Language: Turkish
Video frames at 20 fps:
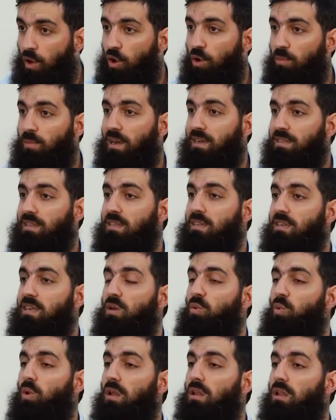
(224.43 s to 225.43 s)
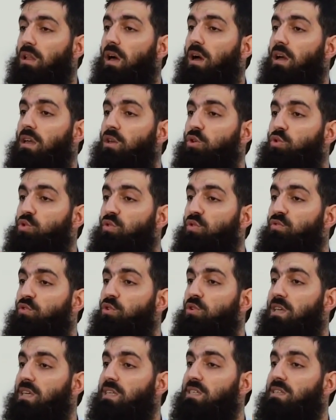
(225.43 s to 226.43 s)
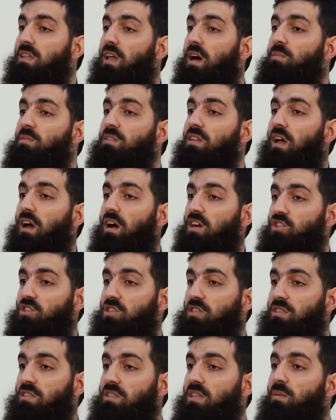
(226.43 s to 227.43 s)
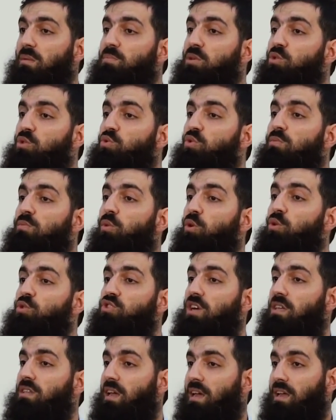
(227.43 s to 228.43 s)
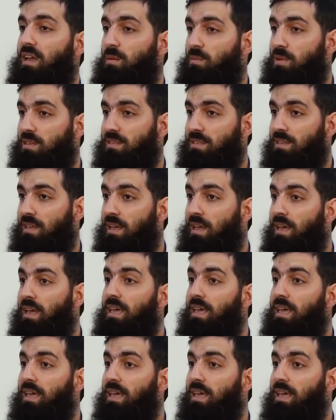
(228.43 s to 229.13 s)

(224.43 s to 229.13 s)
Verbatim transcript: Ömer dedi ki vallahi küfür İslam'ın karşısında bir gün boyunca dayanamaz.